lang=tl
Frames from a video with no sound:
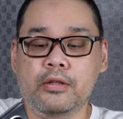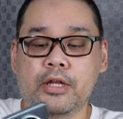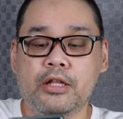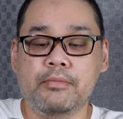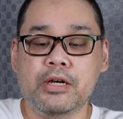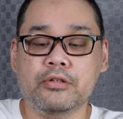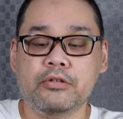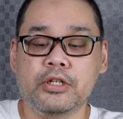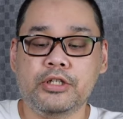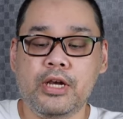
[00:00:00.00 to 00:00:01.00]
Na-unbox
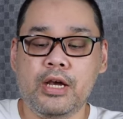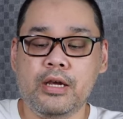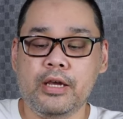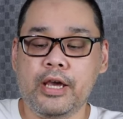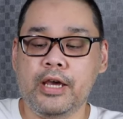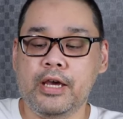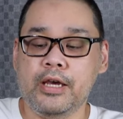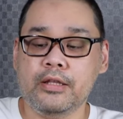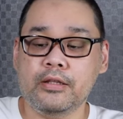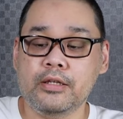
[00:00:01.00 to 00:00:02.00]
ko na siya
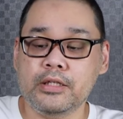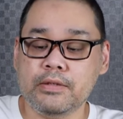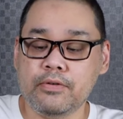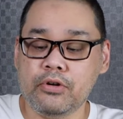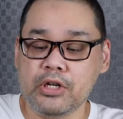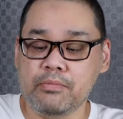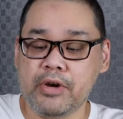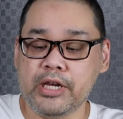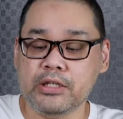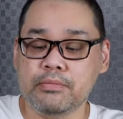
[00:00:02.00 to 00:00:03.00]
and this phone
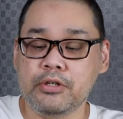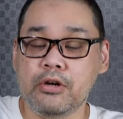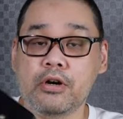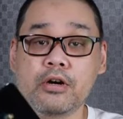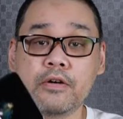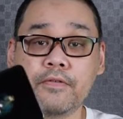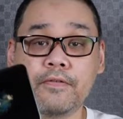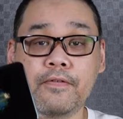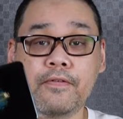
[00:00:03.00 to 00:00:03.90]
reminds me of